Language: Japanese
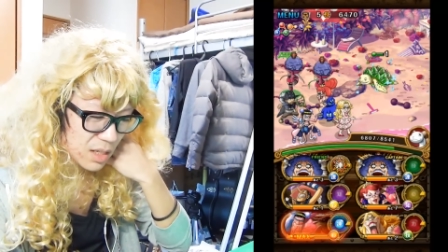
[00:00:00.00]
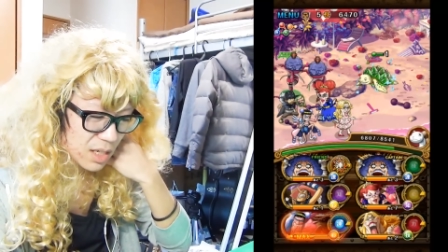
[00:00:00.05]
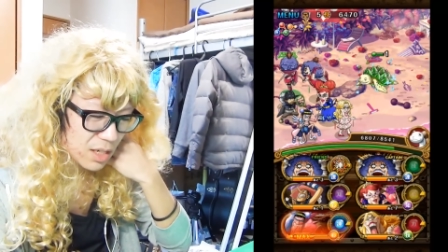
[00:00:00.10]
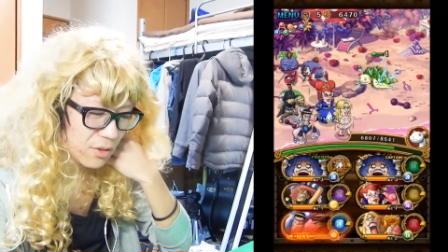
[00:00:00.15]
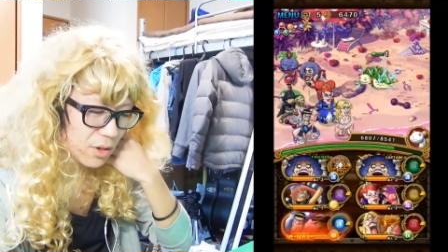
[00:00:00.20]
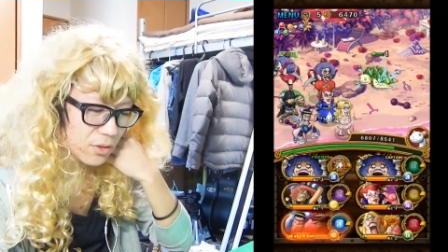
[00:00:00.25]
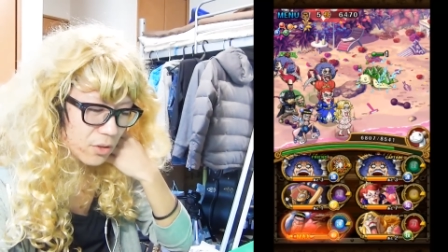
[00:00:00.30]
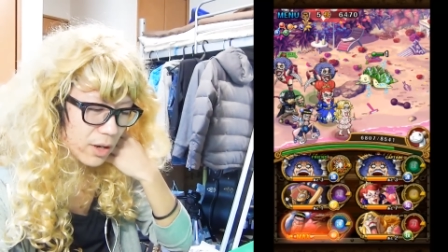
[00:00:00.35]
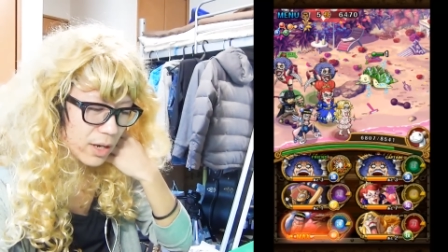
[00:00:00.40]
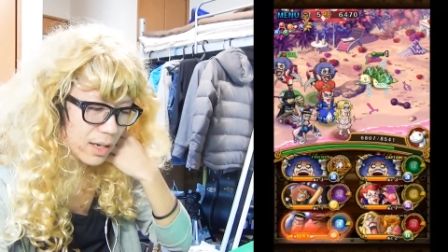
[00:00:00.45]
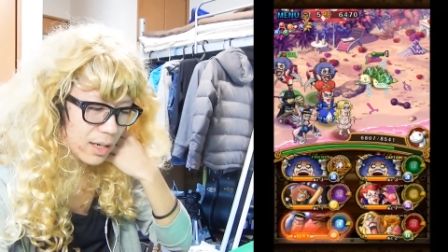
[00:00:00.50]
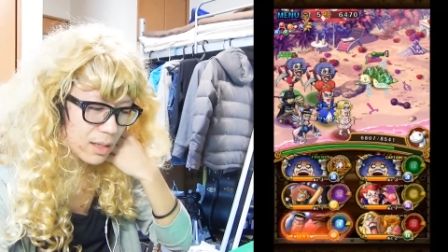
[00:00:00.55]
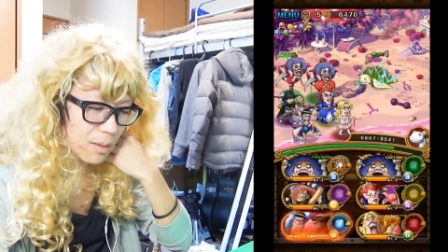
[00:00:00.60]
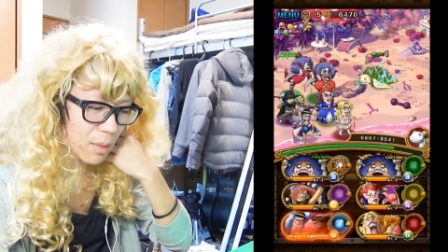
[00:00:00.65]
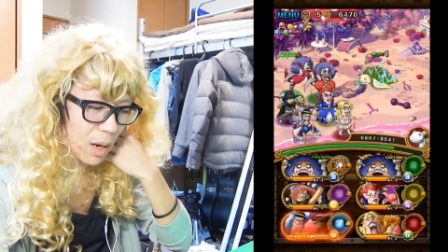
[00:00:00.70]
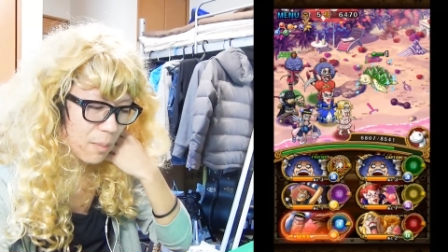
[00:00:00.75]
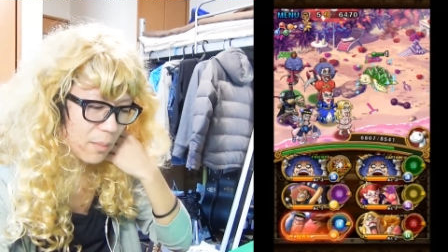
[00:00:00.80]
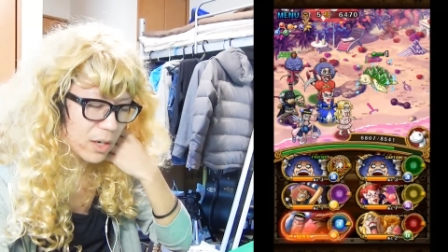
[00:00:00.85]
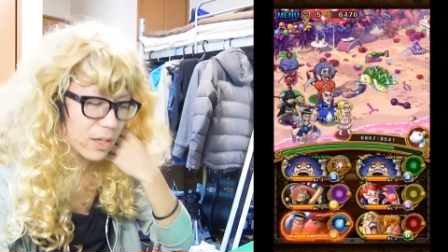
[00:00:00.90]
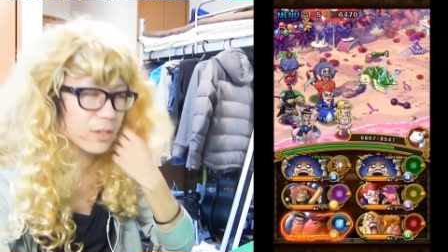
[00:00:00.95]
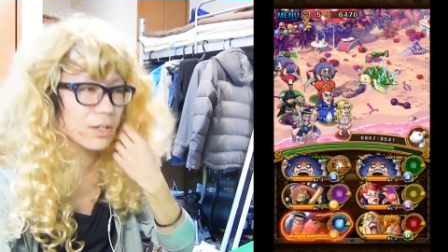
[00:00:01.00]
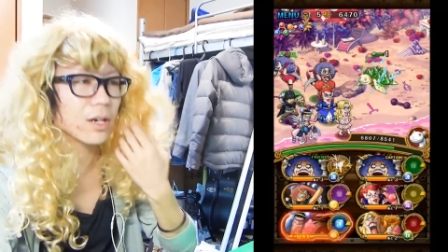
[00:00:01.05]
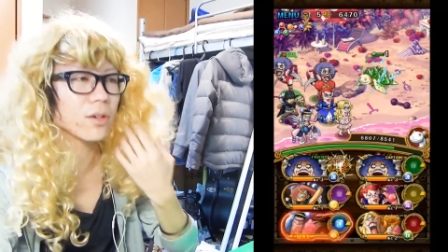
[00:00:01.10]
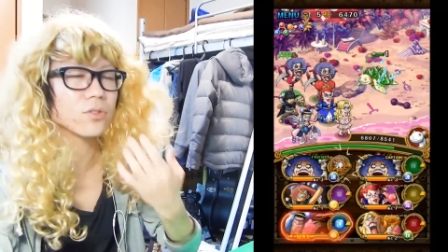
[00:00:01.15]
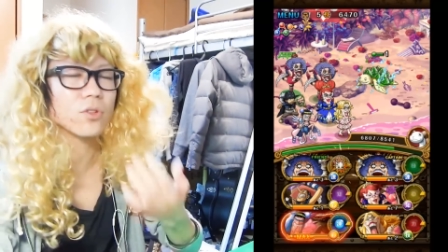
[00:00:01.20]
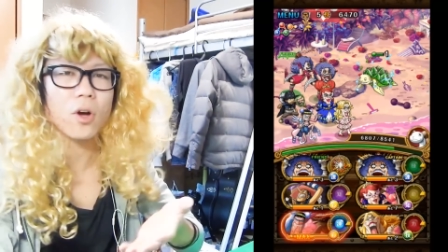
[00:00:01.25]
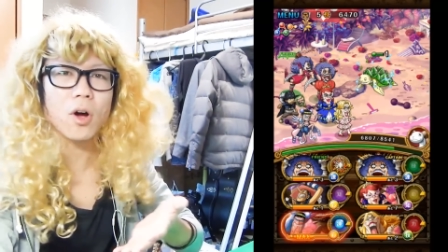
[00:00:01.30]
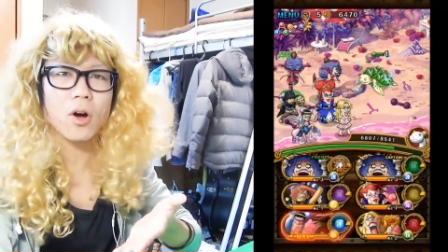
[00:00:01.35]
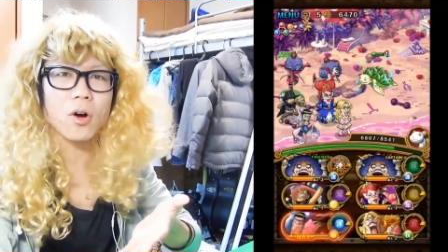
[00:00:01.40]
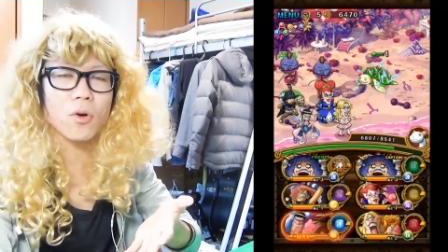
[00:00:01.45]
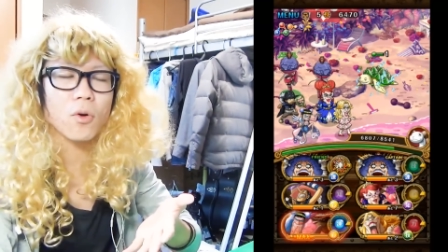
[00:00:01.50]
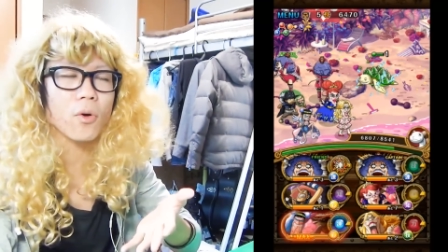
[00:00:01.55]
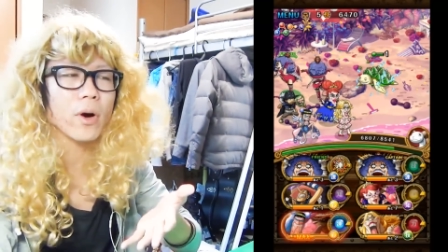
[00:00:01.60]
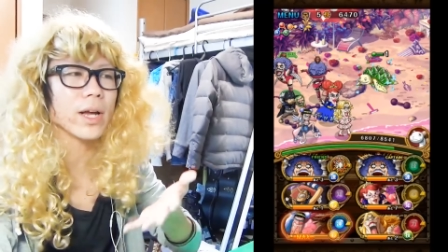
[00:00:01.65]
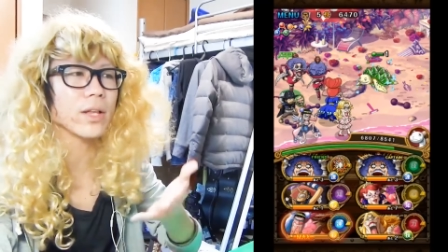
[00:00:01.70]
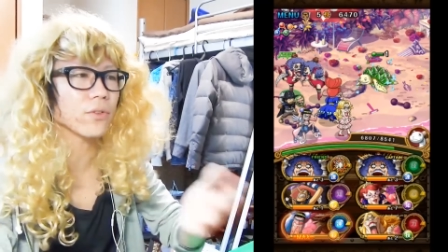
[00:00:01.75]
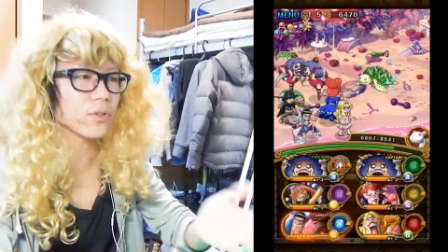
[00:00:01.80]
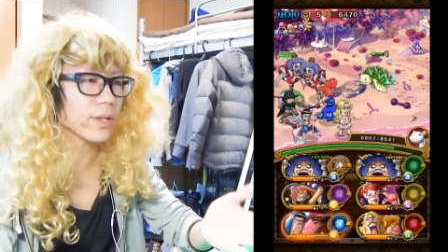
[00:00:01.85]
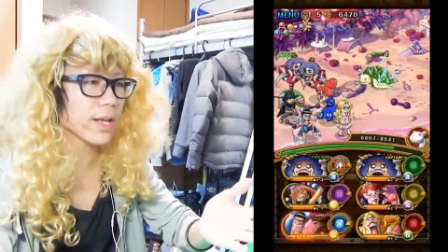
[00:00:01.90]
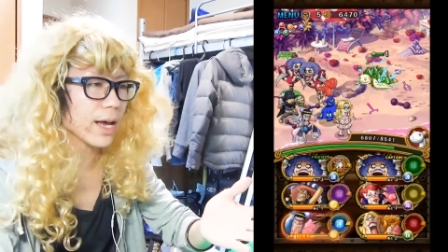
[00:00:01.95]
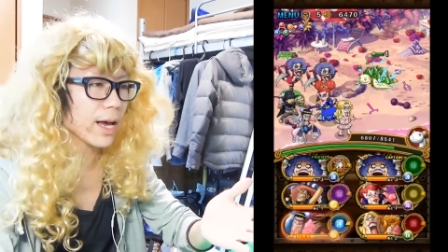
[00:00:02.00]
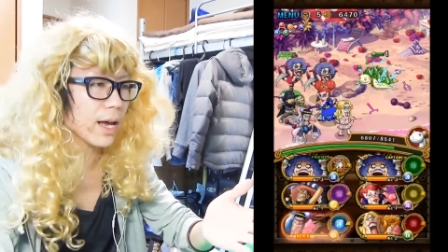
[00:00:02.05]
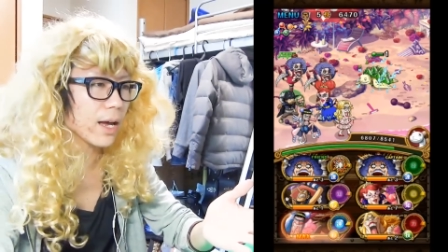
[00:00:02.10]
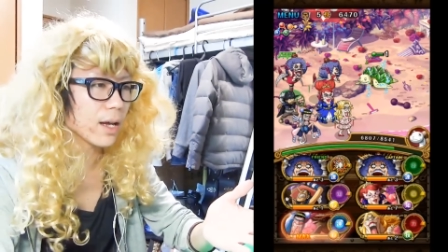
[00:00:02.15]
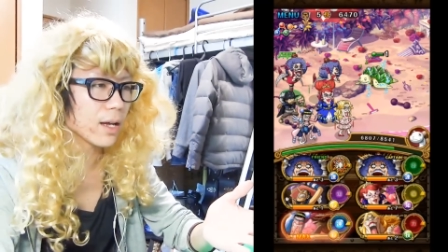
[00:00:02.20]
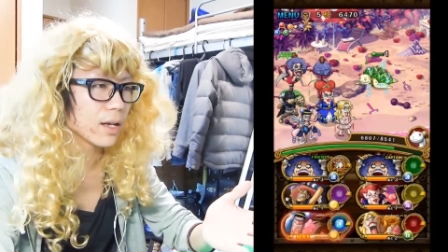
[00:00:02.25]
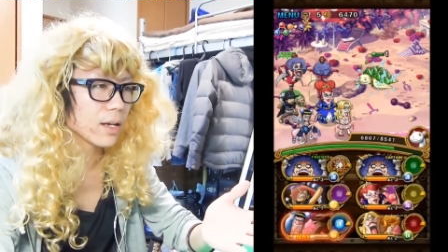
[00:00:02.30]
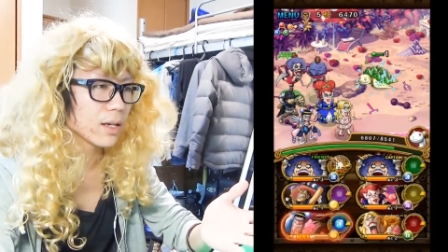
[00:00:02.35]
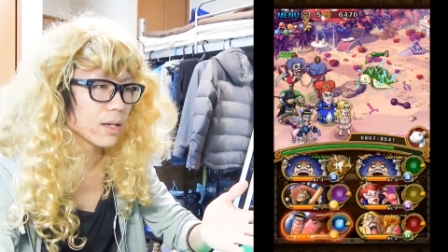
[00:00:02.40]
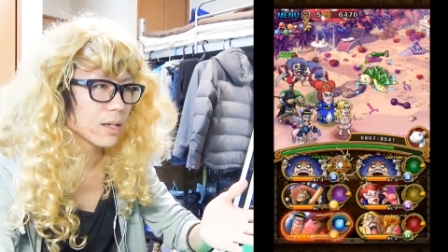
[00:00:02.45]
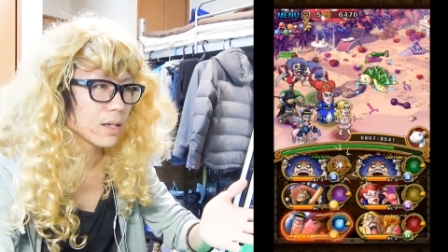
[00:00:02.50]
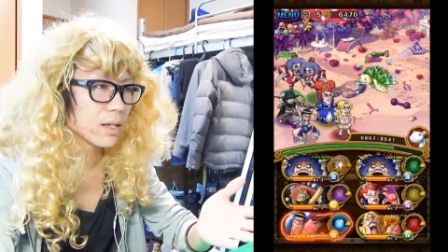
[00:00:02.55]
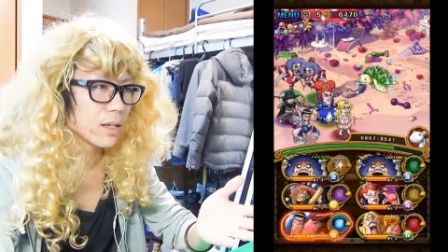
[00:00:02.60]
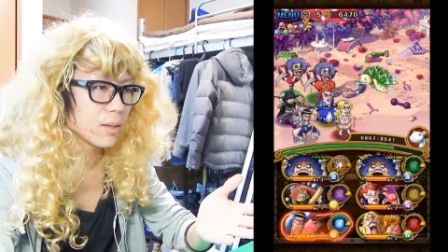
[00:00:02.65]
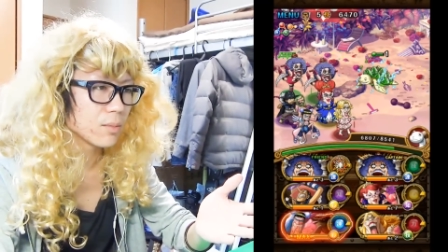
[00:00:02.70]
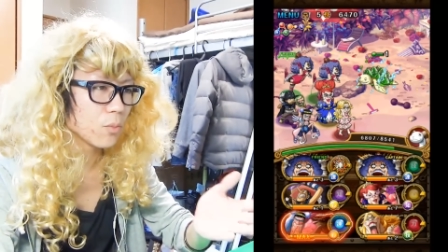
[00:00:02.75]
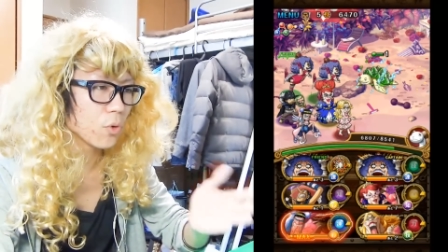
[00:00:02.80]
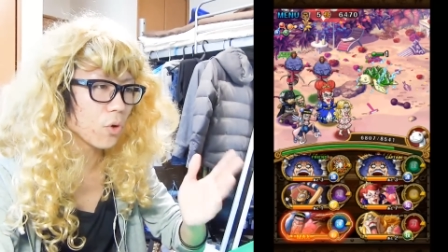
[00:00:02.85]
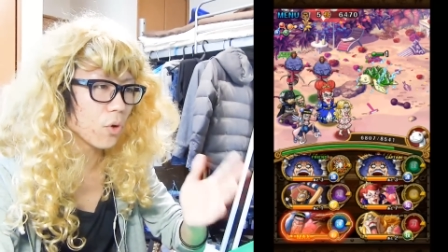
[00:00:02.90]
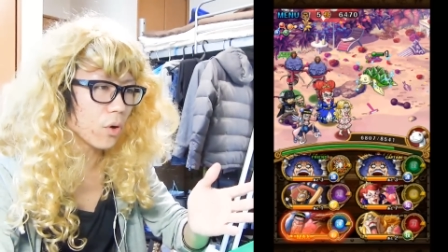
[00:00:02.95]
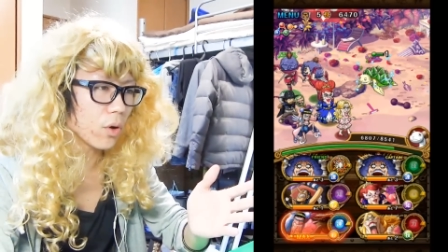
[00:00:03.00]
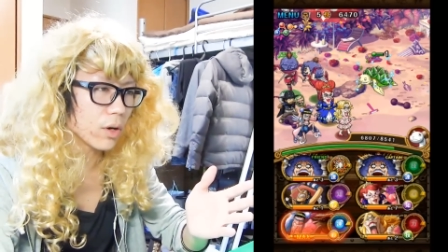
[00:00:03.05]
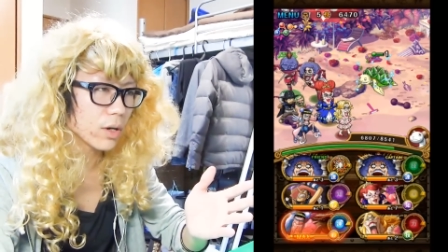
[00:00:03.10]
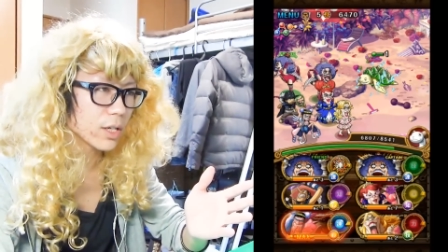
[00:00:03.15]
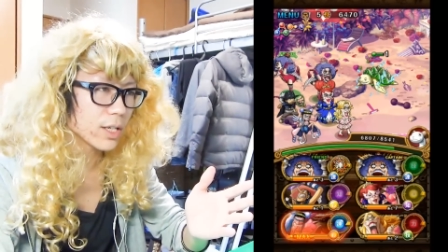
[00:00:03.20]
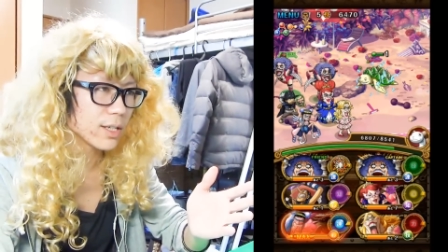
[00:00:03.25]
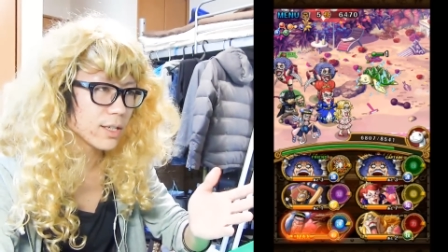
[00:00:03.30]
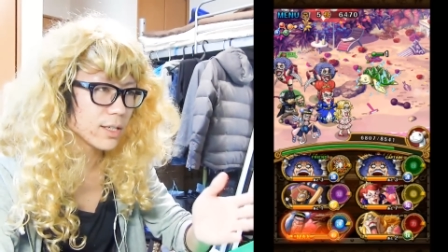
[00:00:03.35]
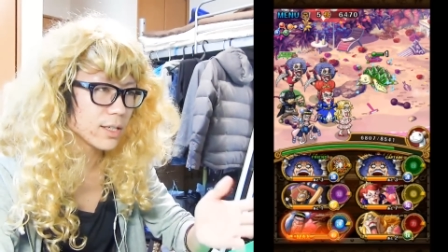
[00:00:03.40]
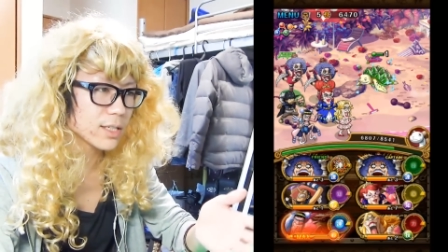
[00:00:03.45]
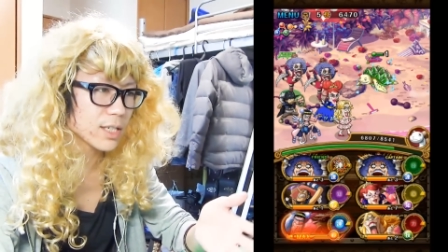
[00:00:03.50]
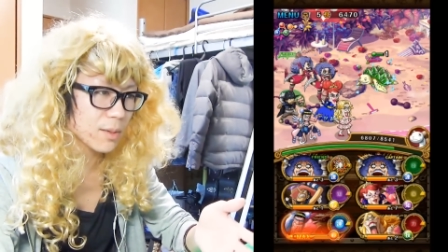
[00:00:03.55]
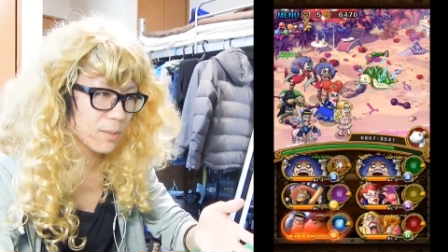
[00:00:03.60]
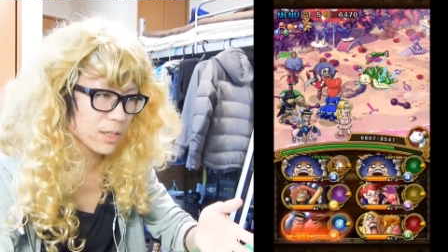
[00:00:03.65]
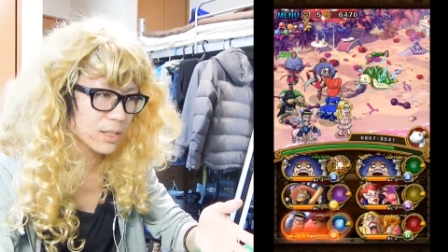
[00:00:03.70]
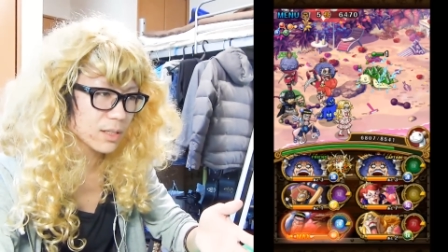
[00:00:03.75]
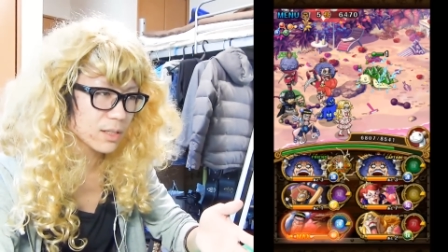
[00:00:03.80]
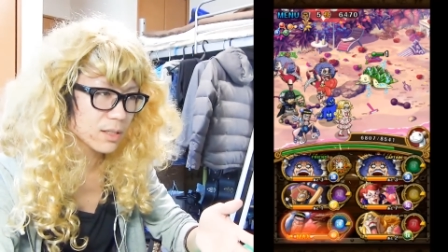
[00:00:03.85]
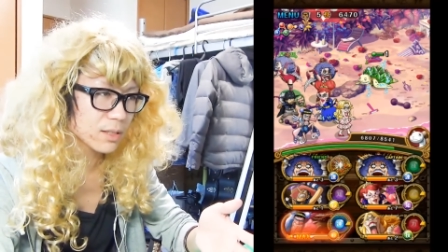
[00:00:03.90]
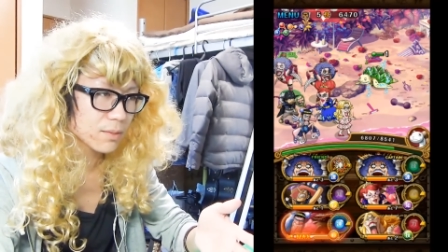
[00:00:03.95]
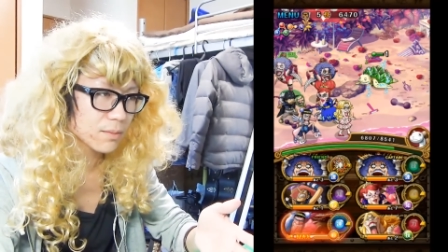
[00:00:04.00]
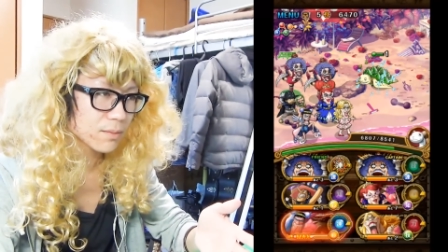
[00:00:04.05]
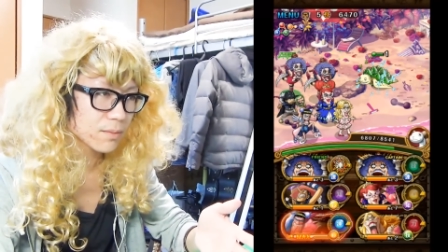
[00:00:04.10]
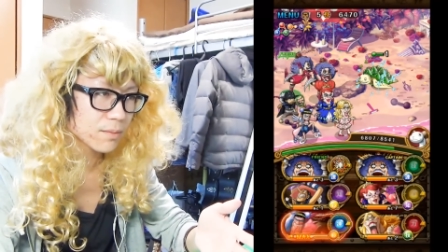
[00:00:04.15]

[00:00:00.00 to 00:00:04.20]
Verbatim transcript: 際どい。でもあんまり食らうと怖いので、もう、いっちゃいます。